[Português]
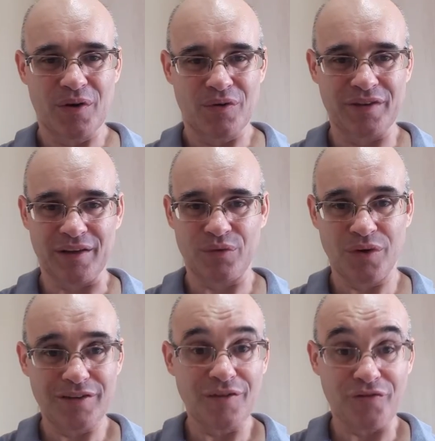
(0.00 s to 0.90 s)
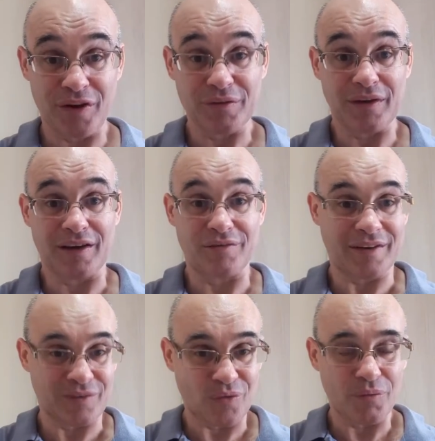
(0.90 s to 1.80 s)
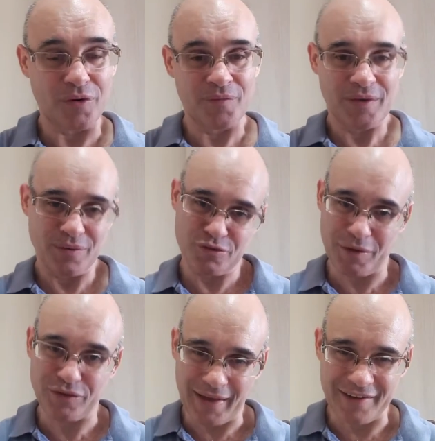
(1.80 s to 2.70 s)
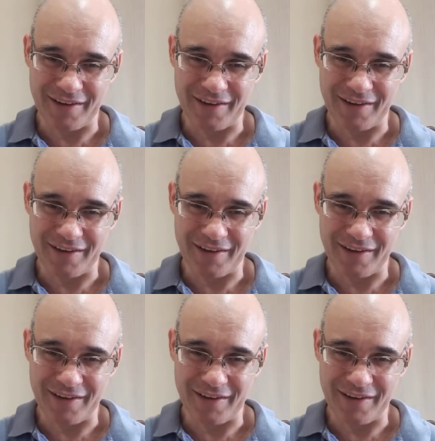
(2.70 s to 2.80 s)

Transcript: os atores enfrentam aquela situação como os personagens,